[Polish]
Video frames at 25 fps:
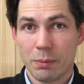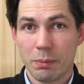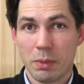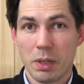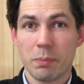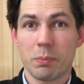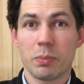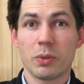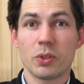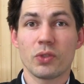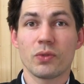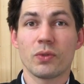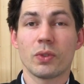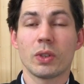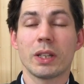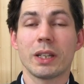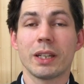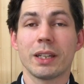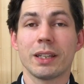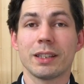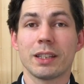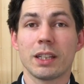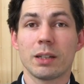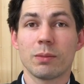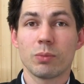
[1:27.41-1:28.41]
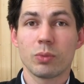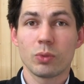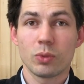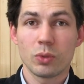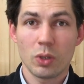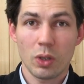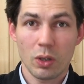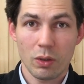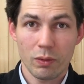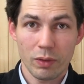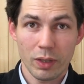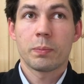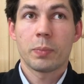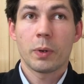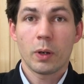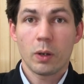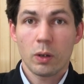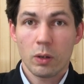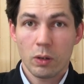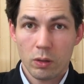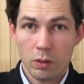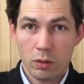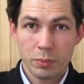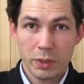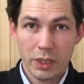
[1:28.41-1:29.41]
ma pozwolenie na budowę
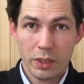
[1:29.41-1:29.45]
po